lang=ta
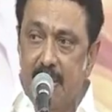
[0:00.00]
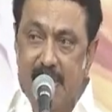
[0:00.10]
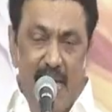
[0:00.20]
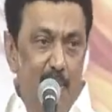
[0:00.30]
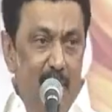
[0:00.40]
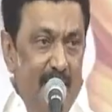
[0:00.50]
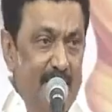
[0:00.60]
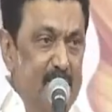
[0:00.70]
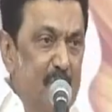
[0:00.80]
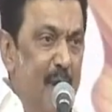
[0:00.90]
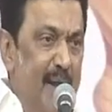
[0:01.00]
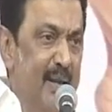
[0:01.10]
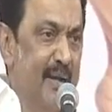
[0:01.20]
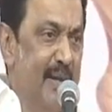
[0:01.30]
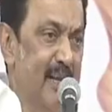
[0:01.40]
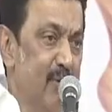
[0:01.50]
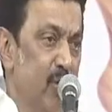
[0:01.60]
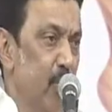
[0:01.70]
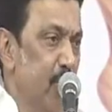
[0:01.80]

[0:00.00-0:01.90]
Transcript: இந்தியாவில் அனைத்து மாநிலங்களின்